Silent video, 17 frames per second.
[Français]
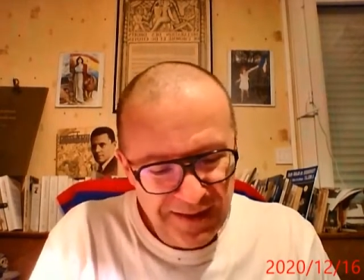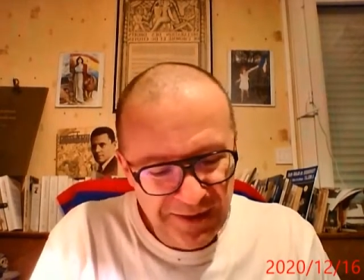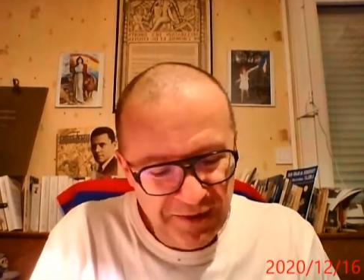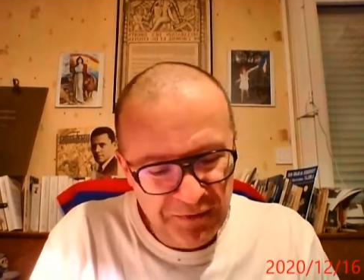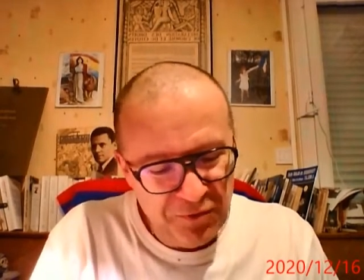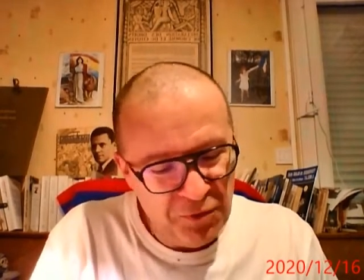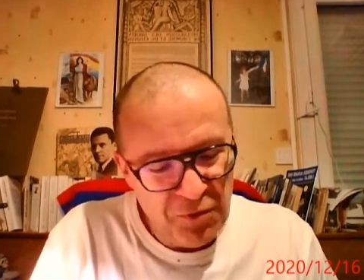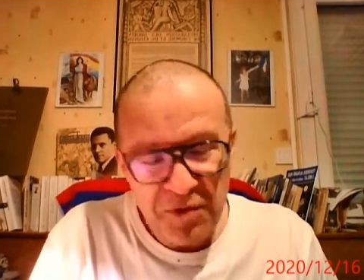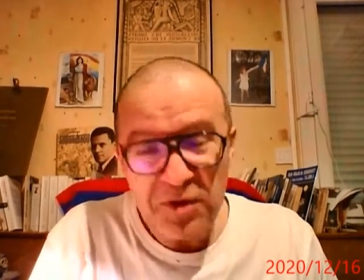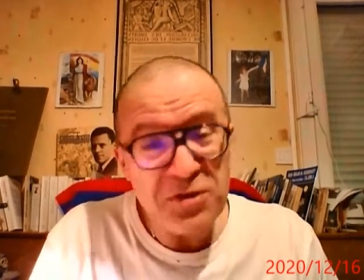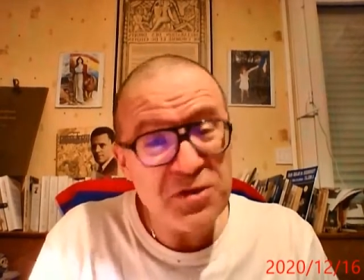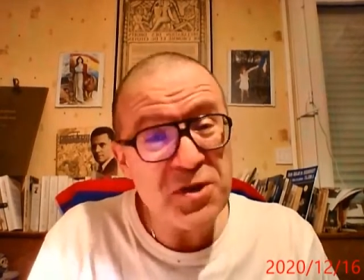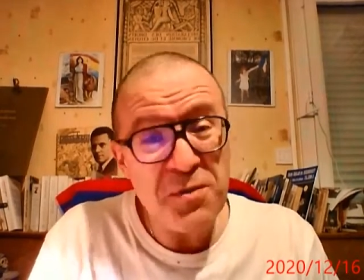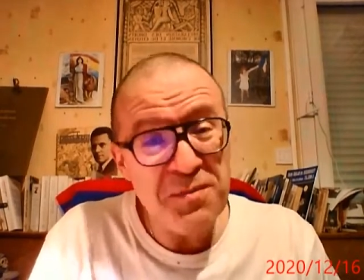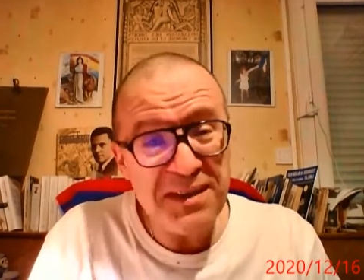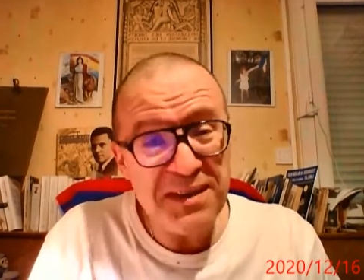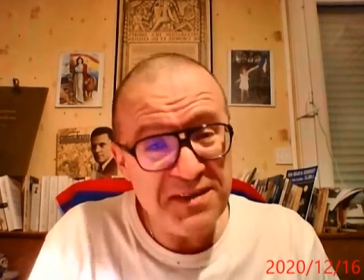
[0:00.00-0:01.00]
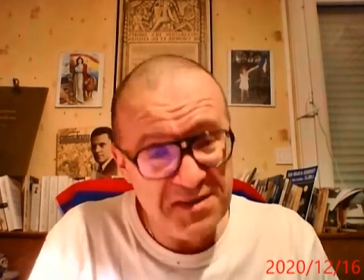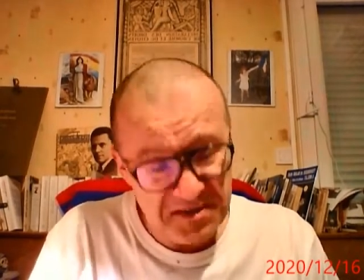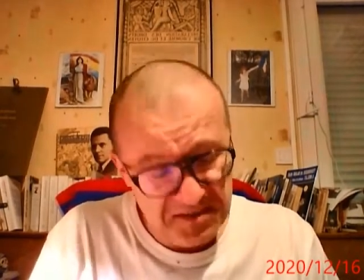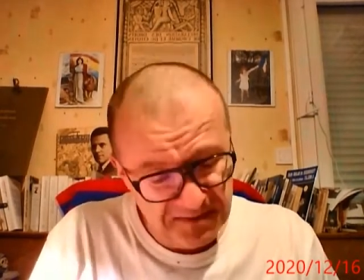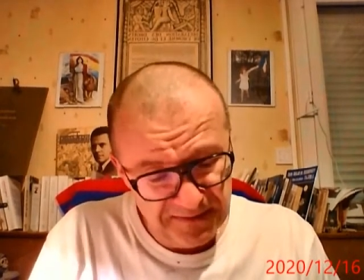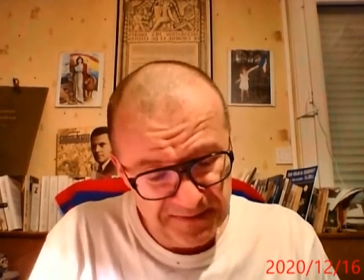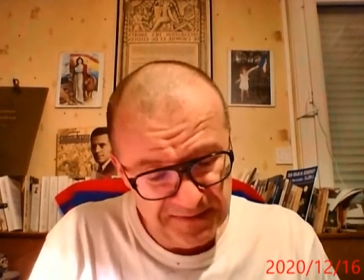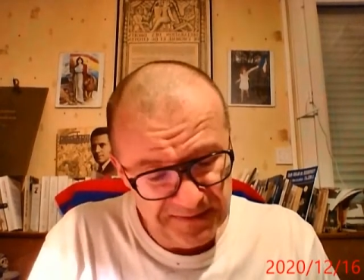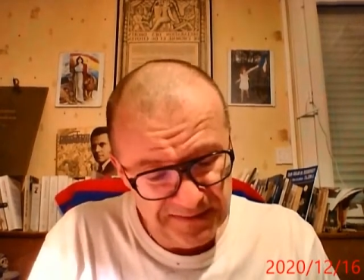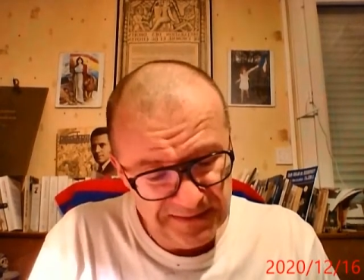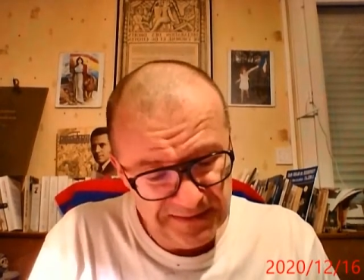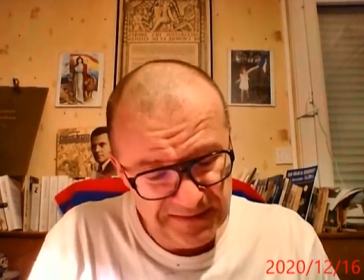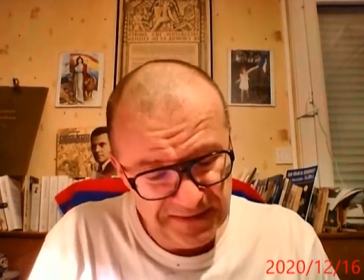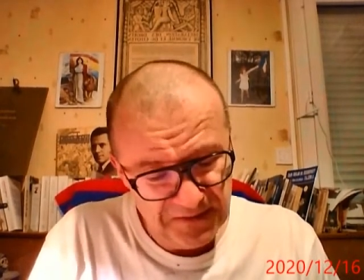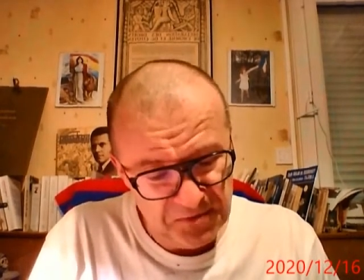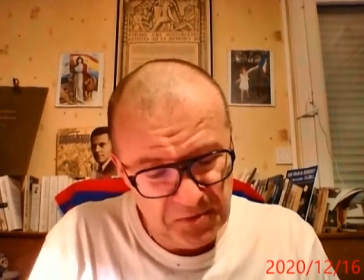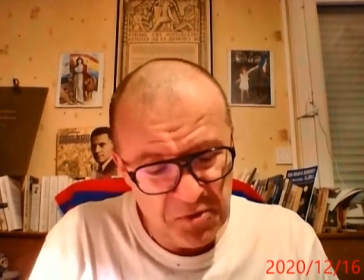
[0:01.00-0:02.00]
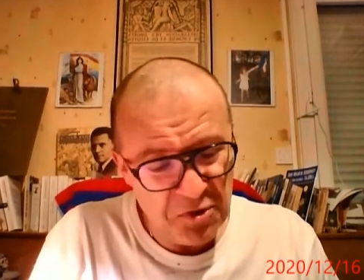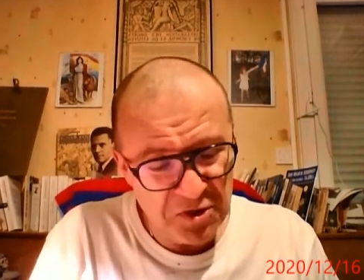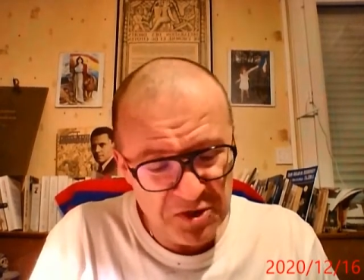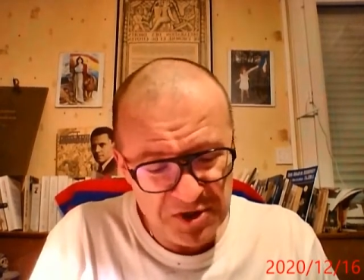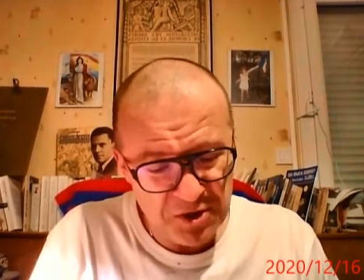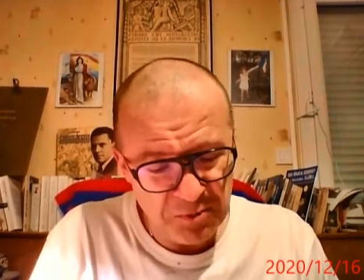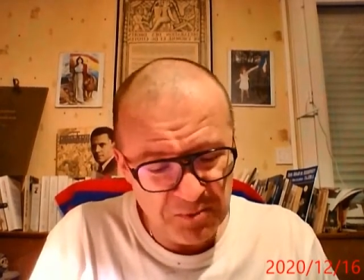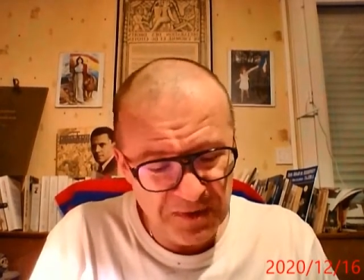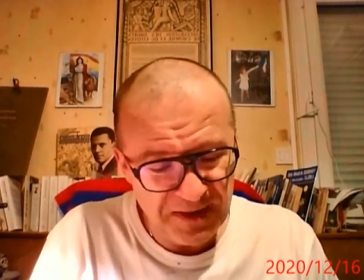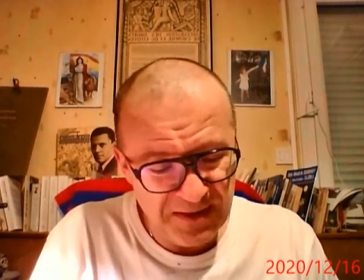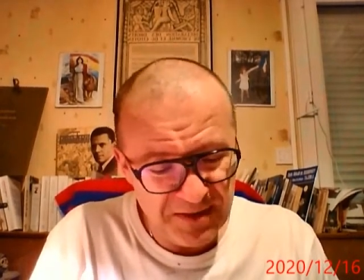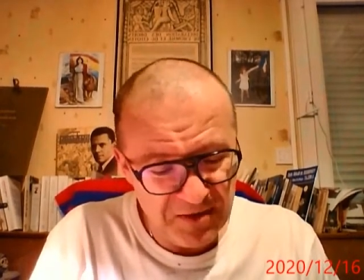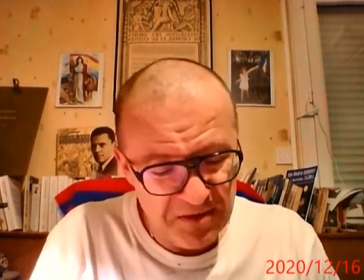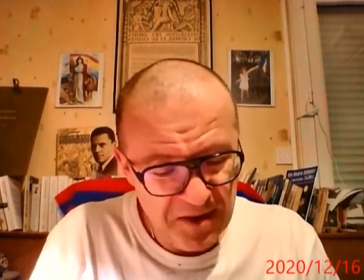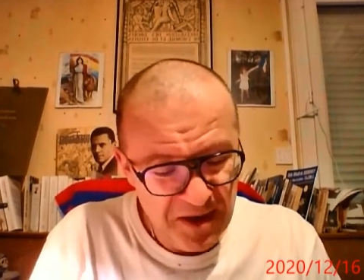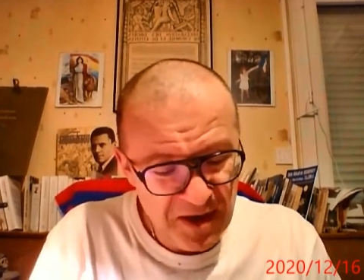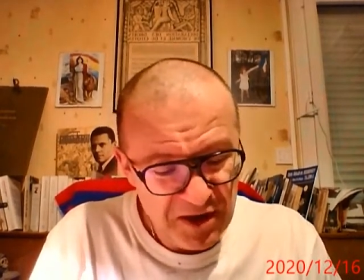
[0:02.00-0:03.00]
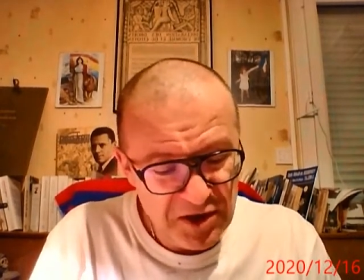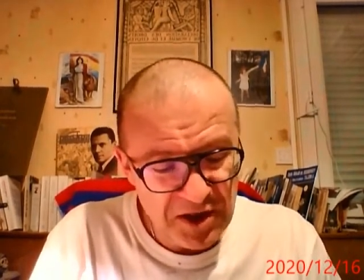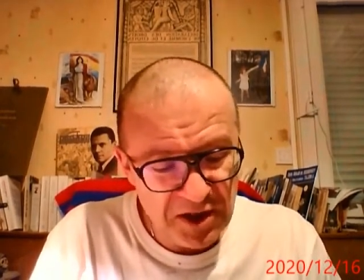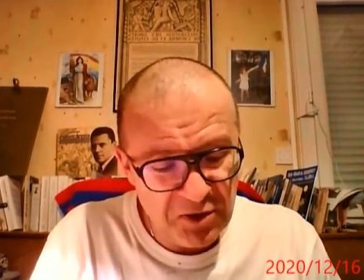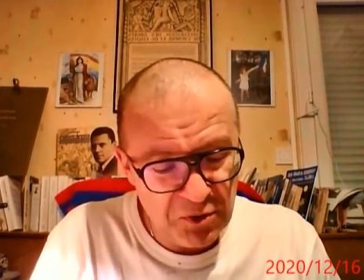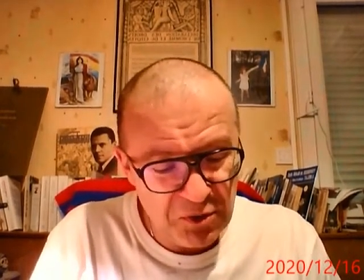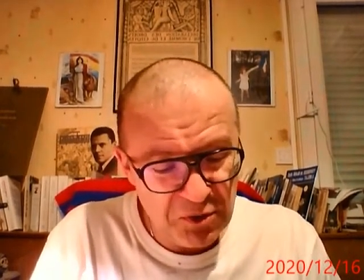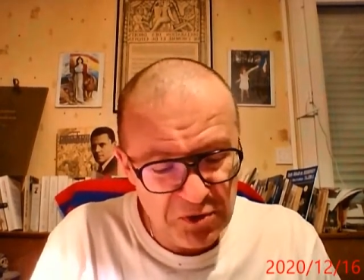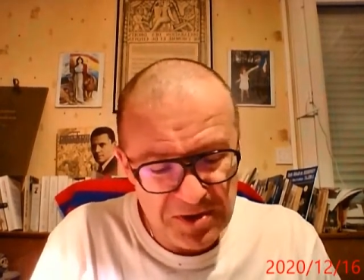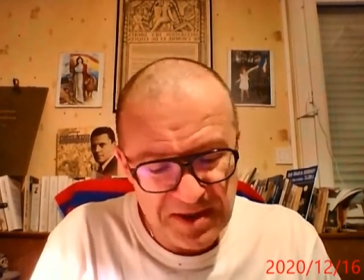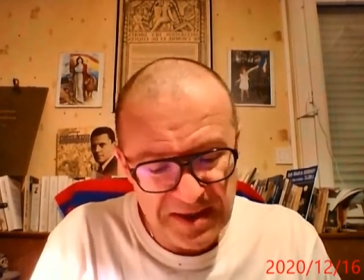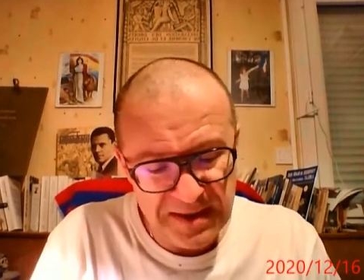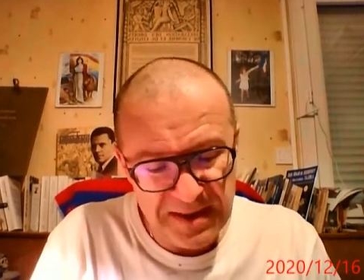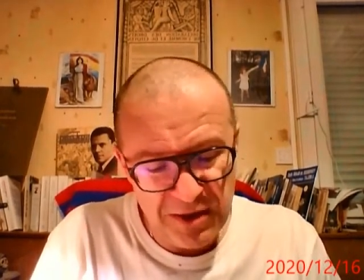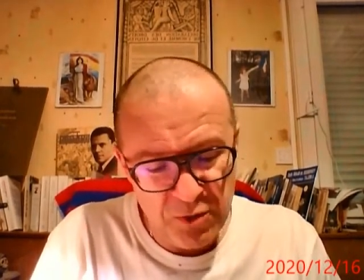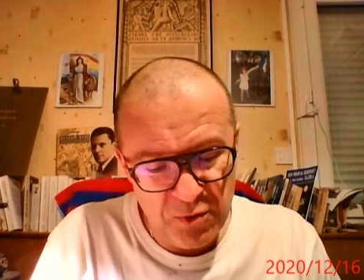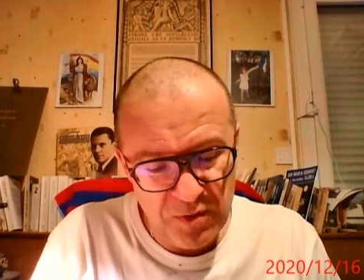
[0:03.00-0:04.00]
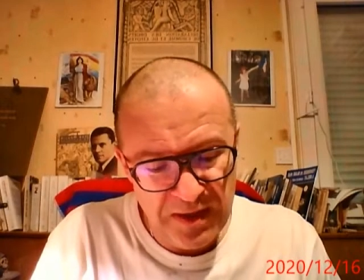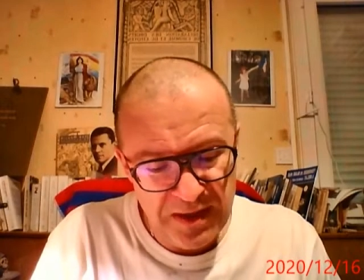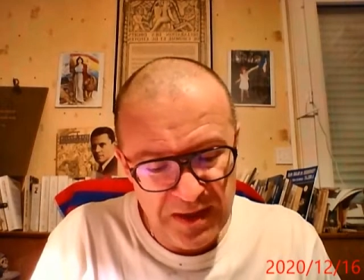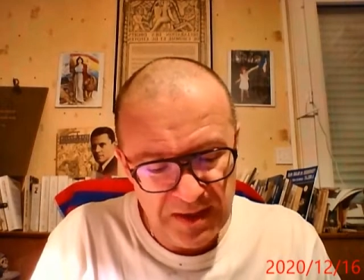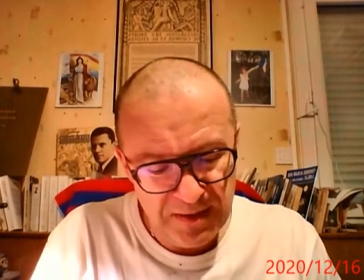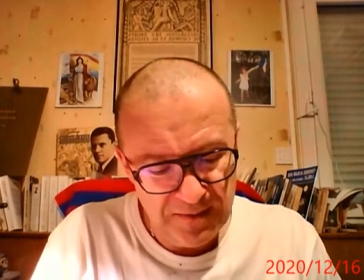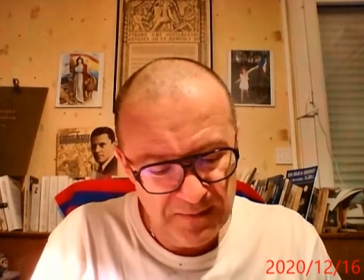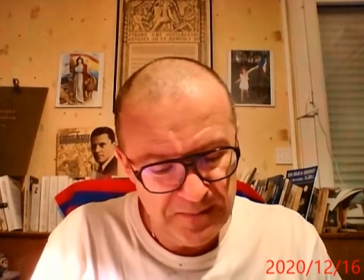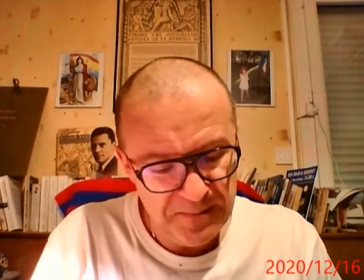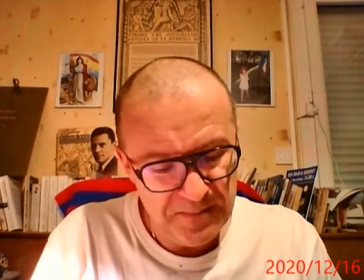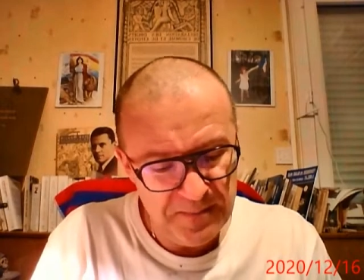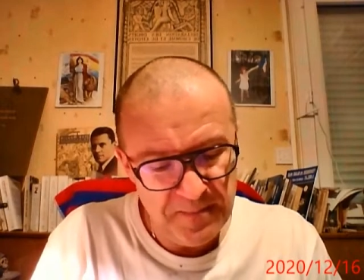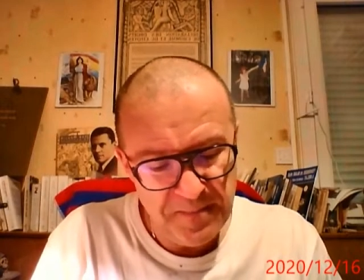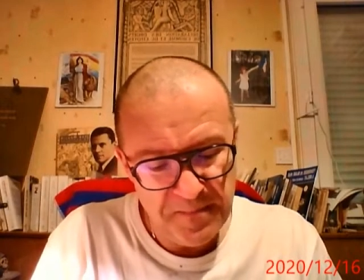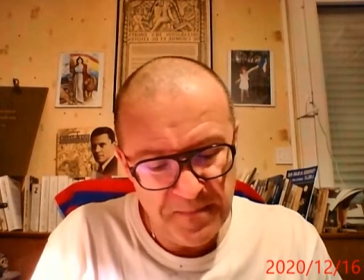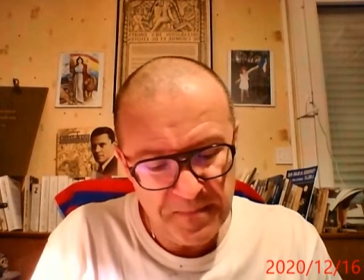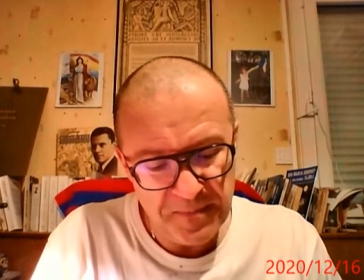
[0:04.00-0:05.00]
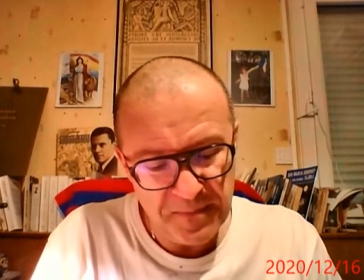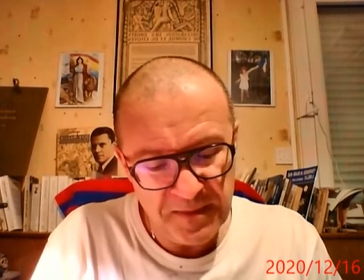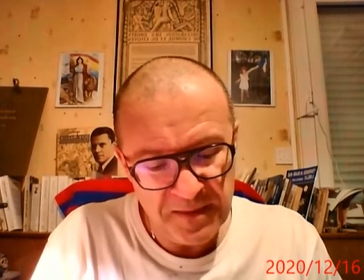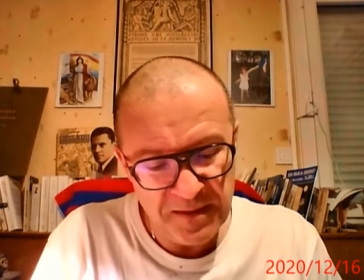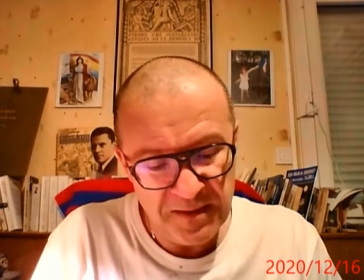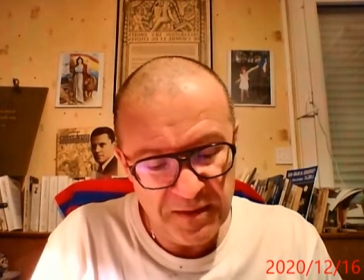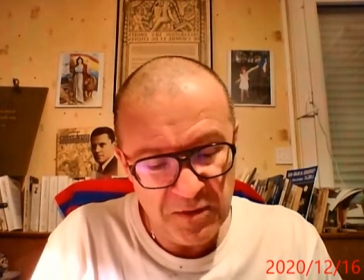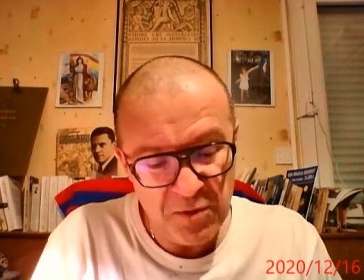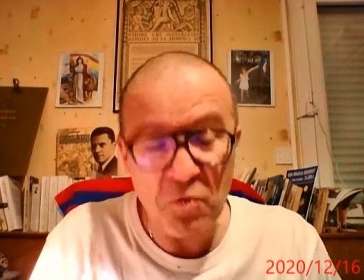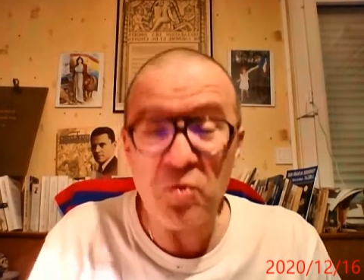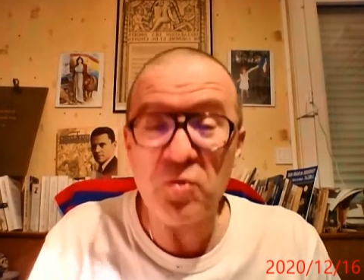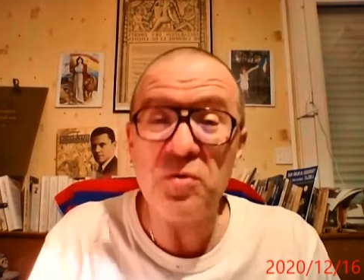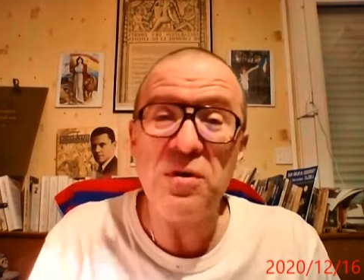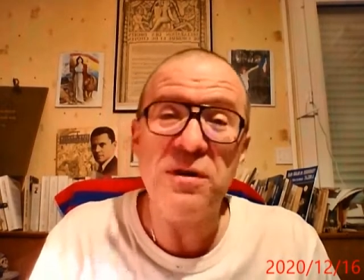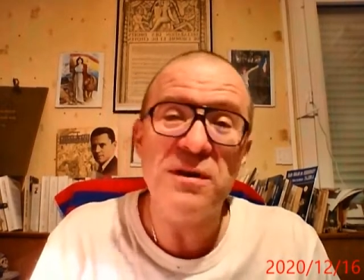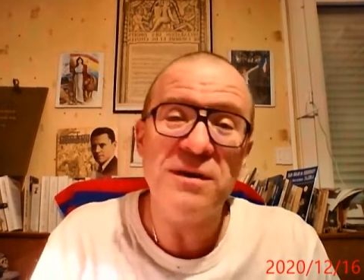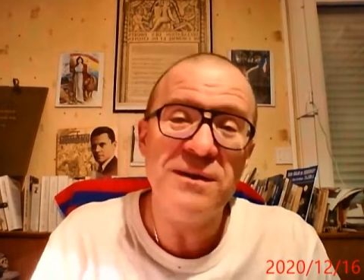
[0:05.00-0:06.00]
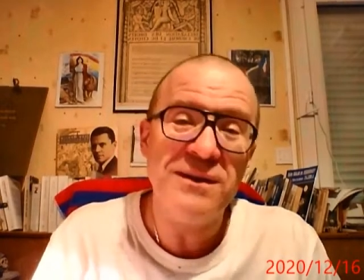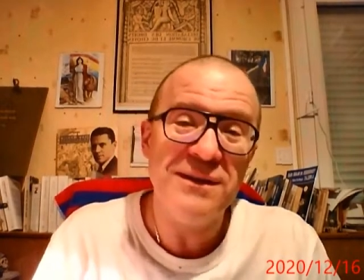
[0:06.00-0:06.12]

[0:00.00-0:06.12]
Vous lui ressemblez tant Vous lui ressemblez tant J'ai cru que c'était lui L'oncle,